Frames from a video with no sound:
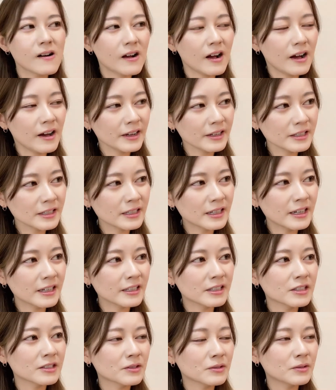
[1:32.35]
海
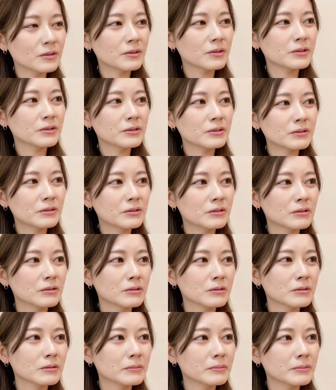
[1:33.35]
外の
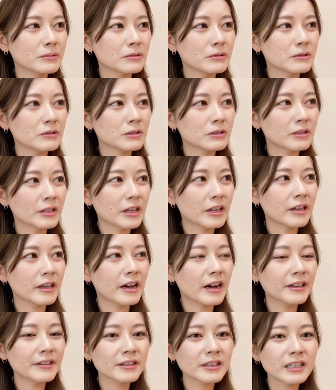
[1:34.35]
YouTube で
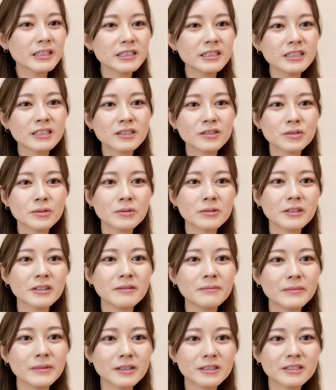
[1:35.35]
あんなに一生
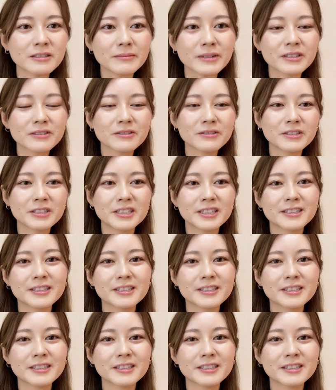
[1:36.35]
懸命字幕を入